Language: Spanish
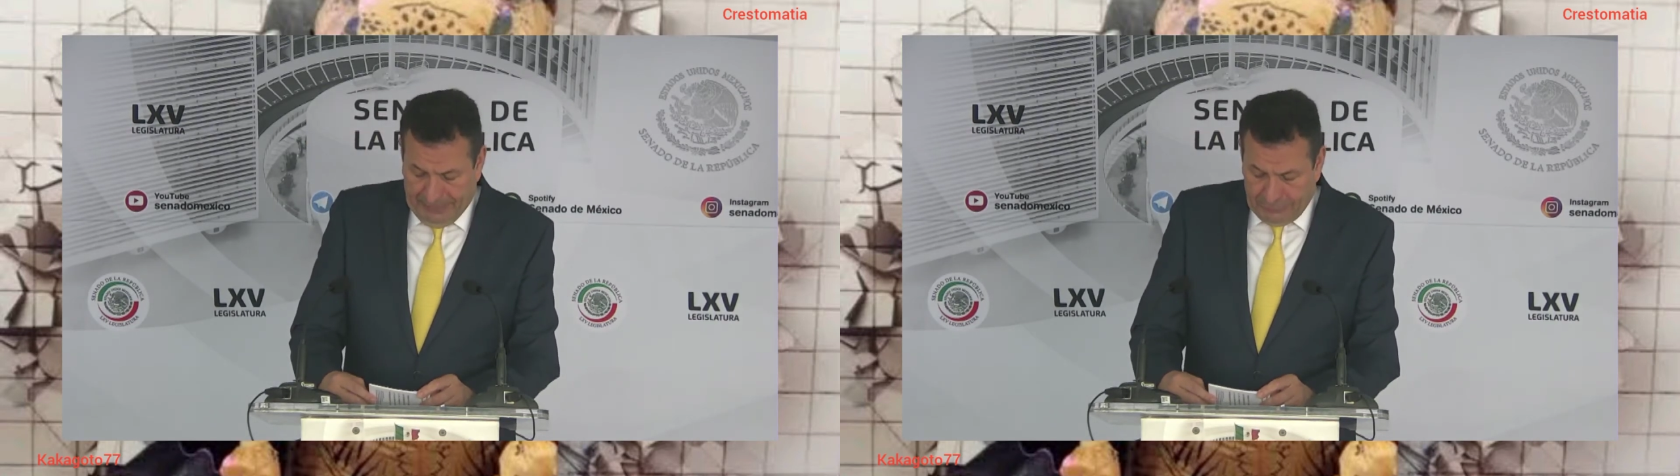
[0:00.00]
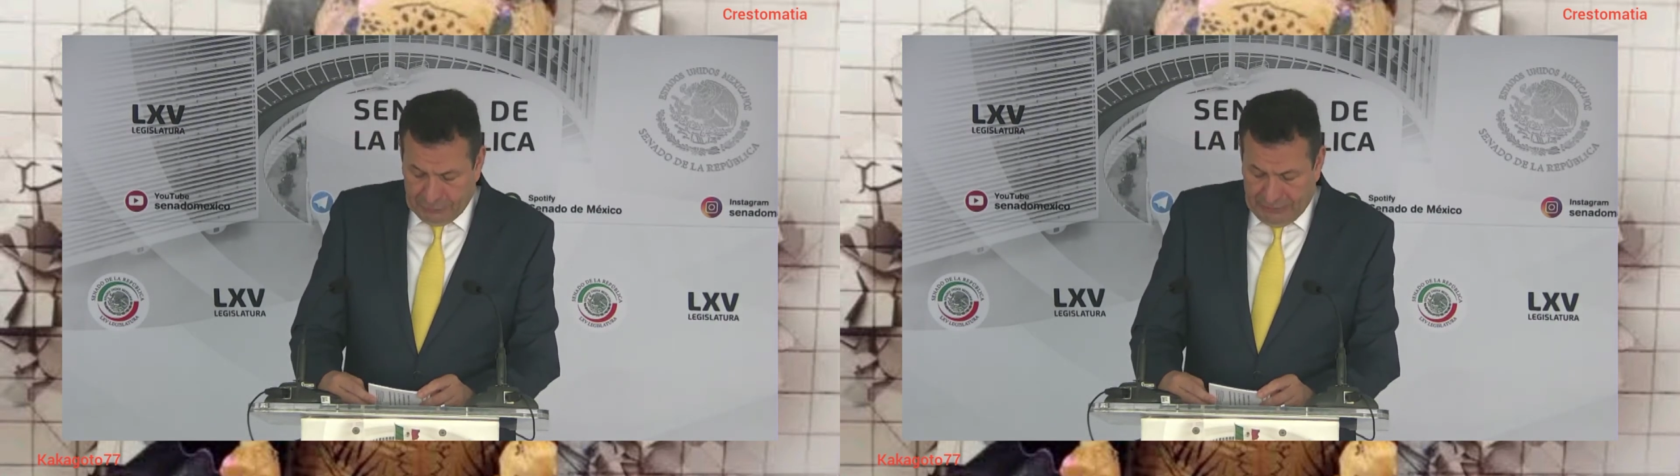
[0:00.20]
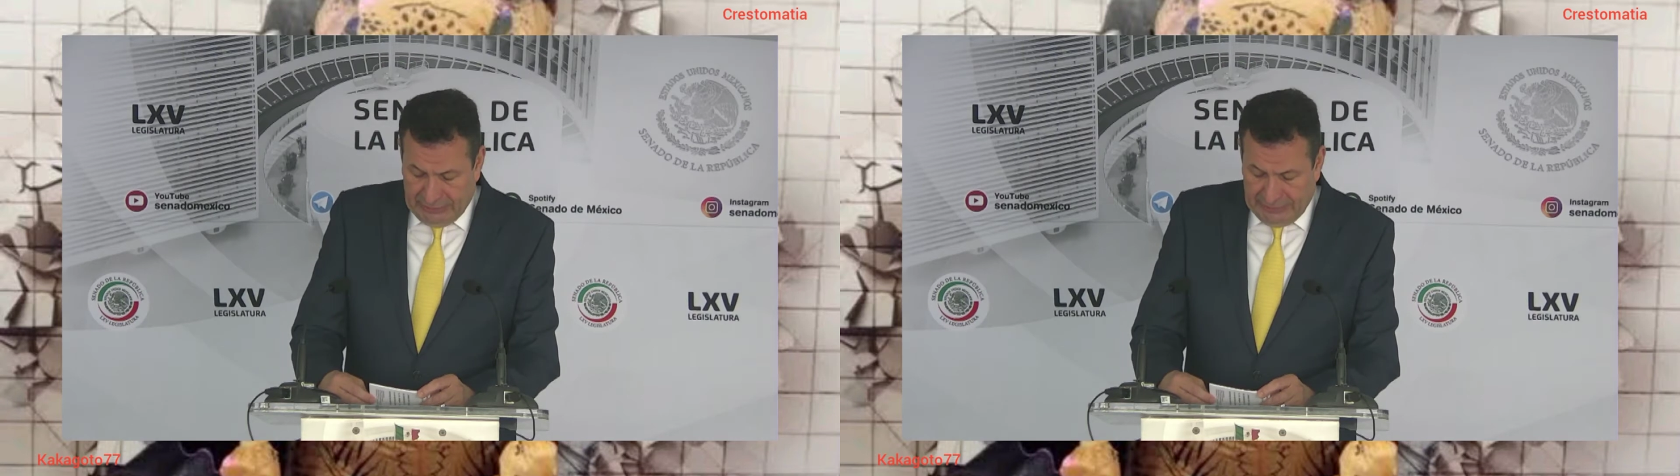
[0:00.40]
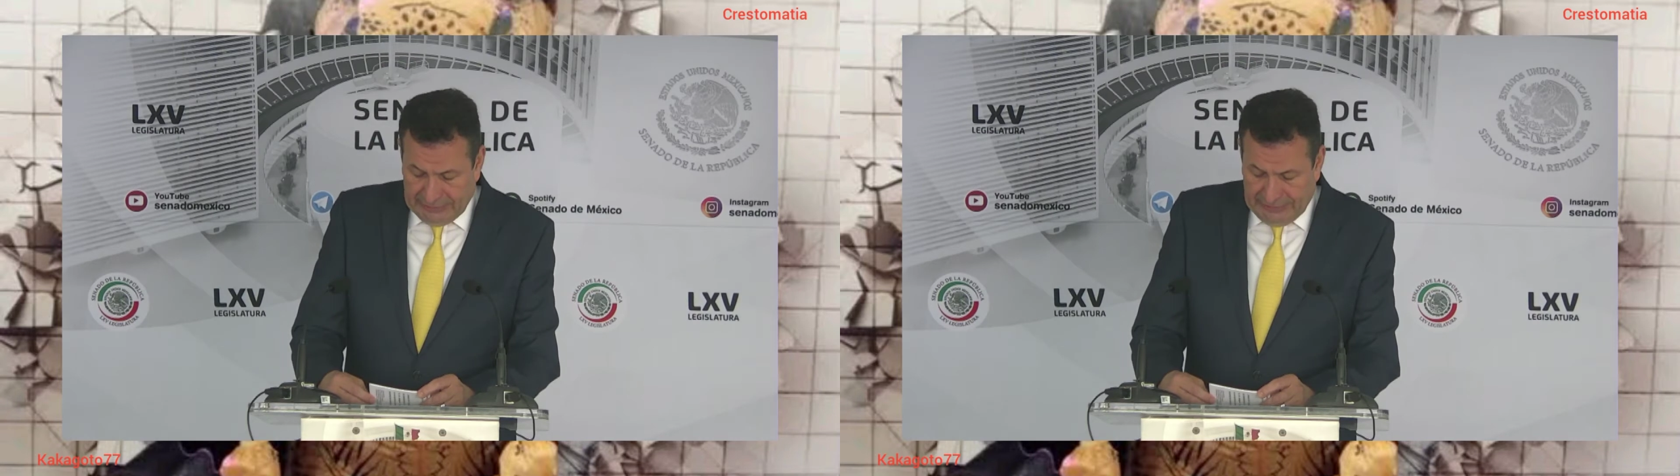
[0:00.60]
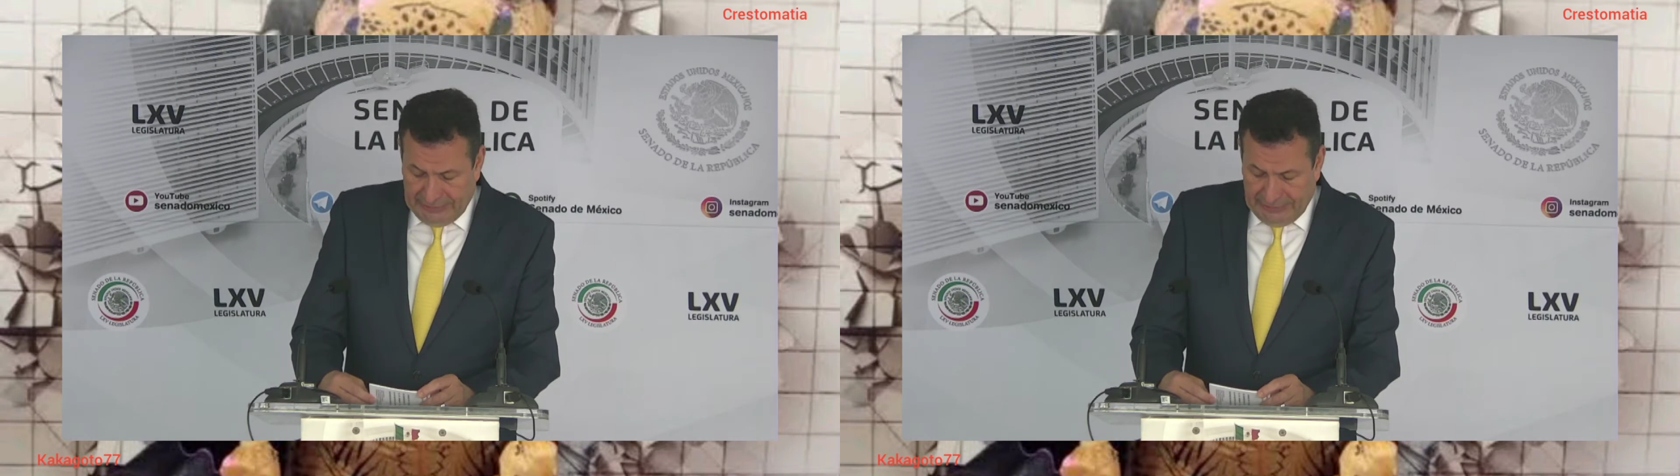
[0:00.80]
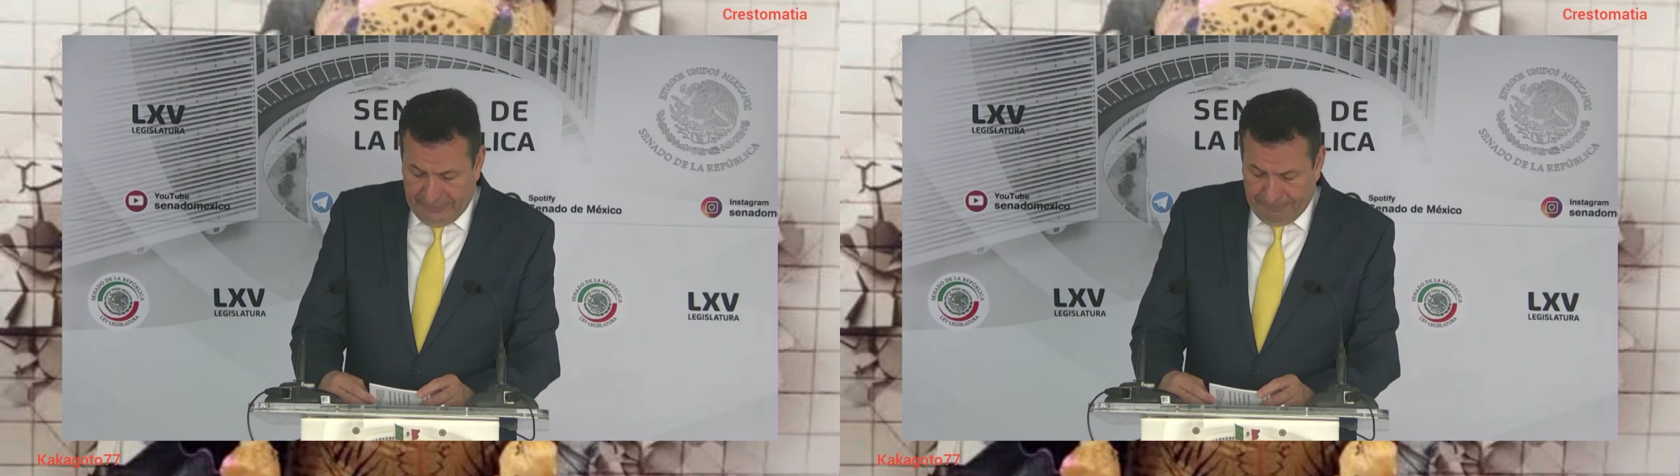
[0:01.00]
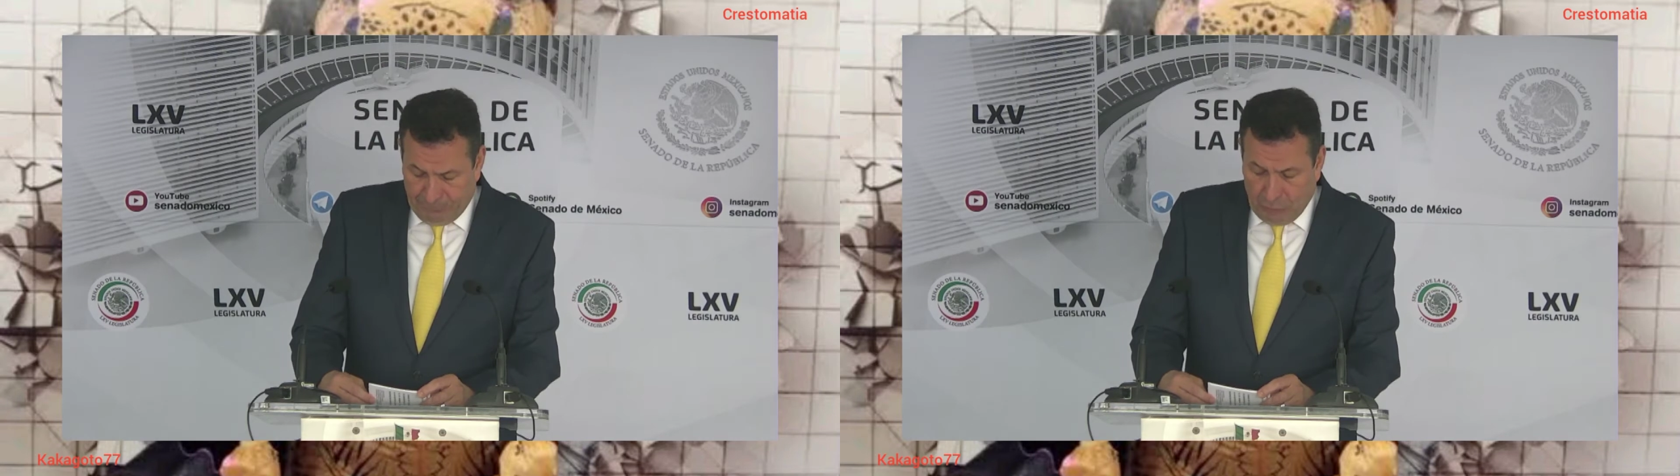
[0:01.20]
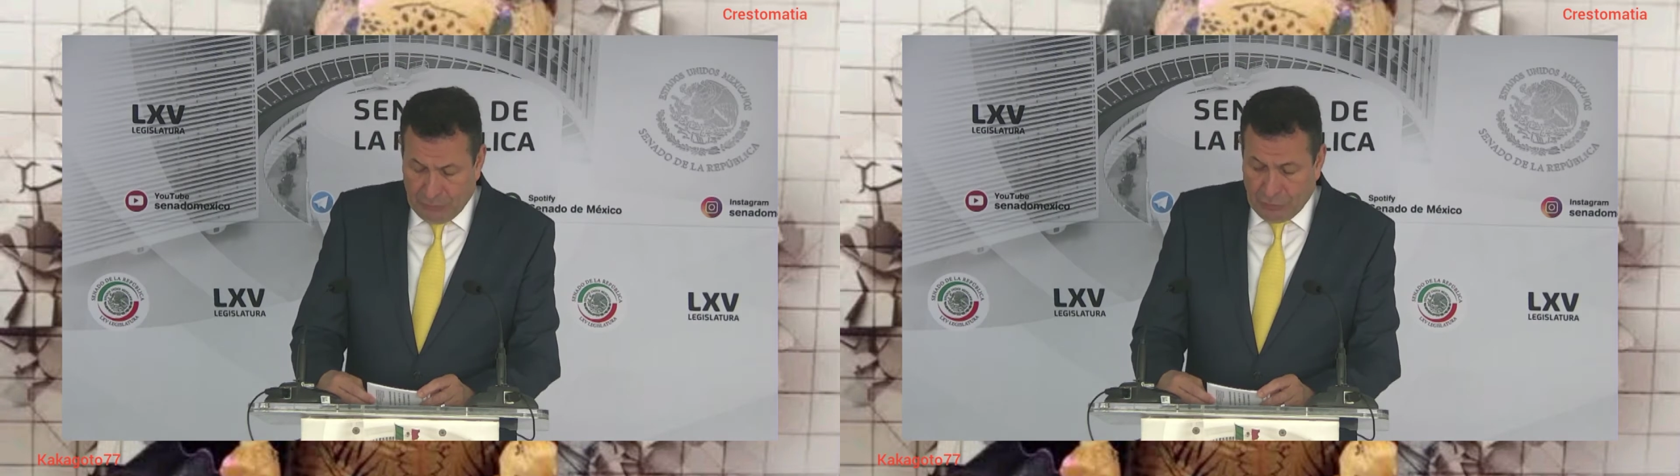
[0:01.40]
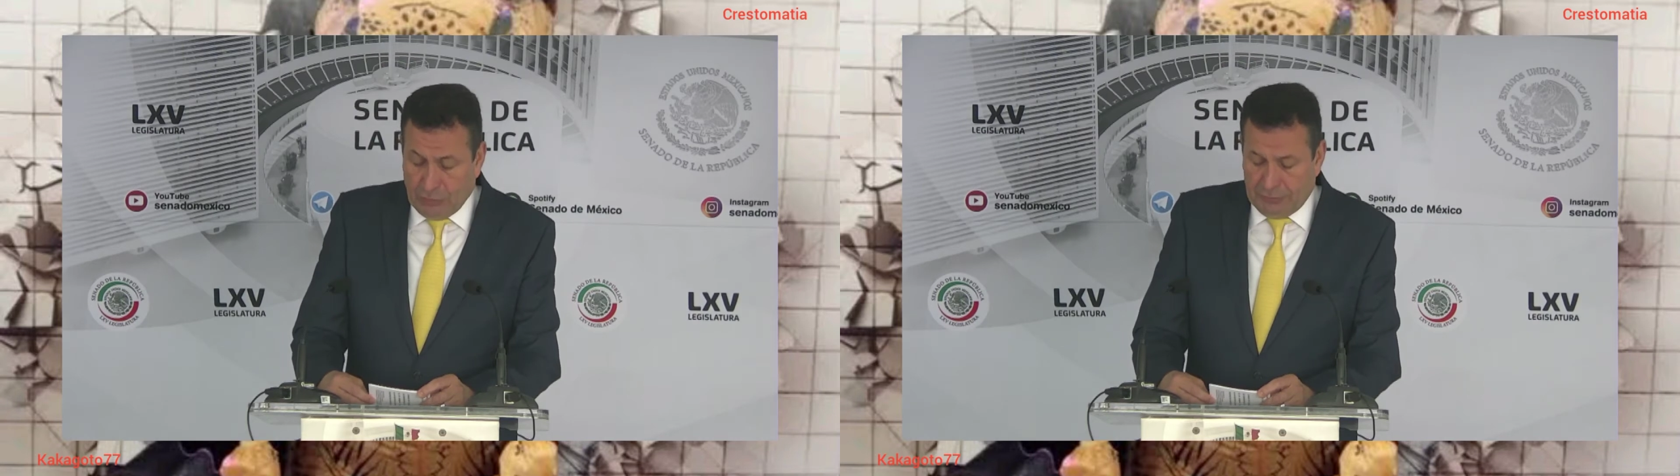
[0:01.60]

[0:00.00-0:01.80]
está esta comisión,